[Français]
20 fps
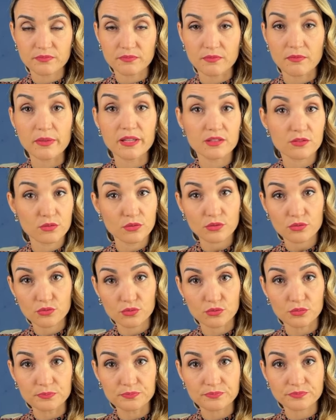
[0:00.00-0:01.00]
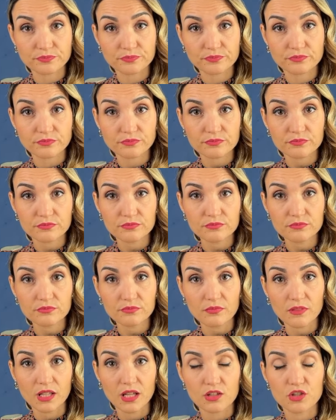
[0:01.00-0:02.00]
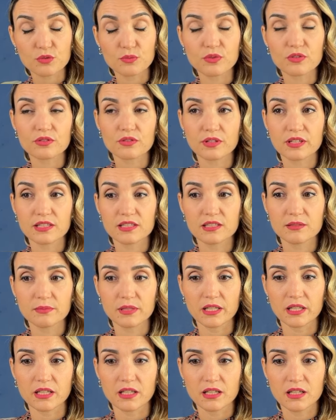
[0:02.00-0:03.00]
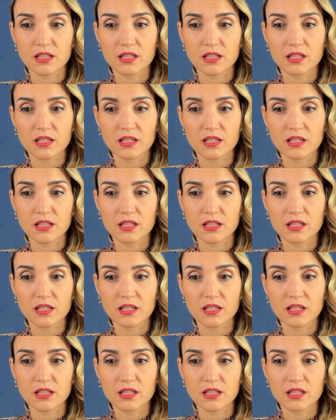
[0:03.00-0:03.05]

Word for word: mais surtout, je me serais dit, mais